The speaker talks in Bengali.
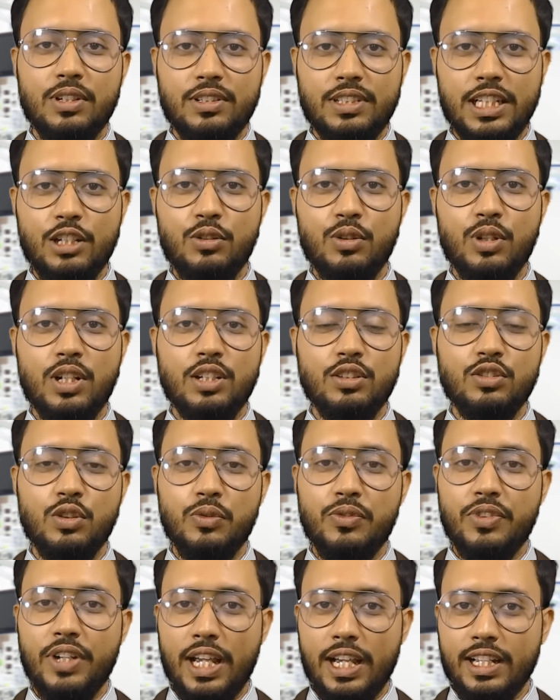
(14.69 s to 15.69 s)
ঠিক করার জন্য
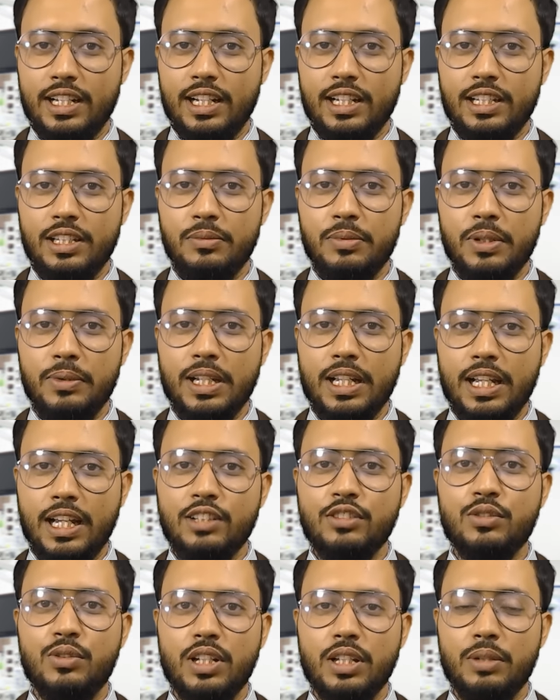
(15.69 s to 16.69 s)
ভ্যাগ্রা কিভাবে কাজ
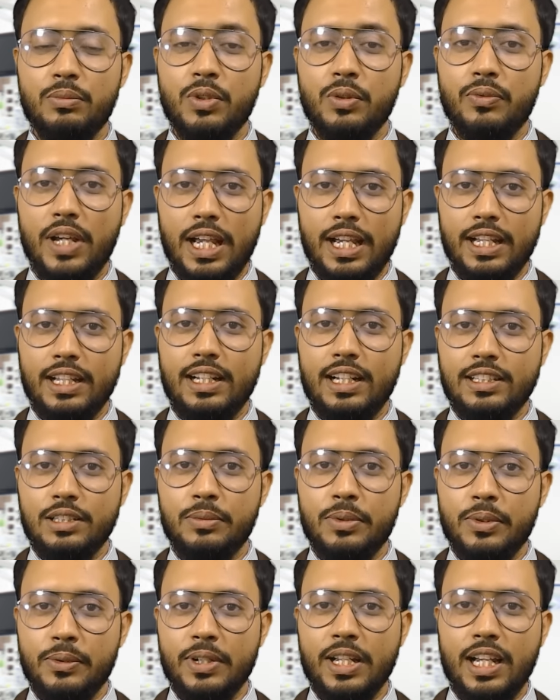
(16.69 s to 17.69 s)
করে এবং ভ্যাগ্রা
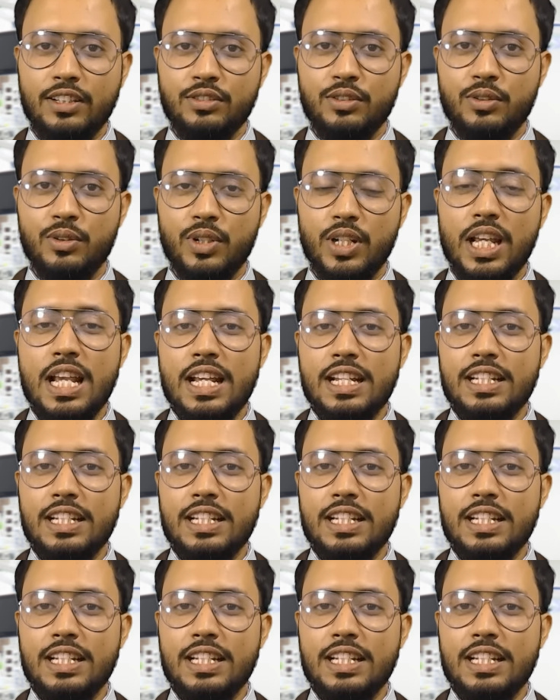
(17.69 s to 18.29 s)
যেভাবে কাজ করে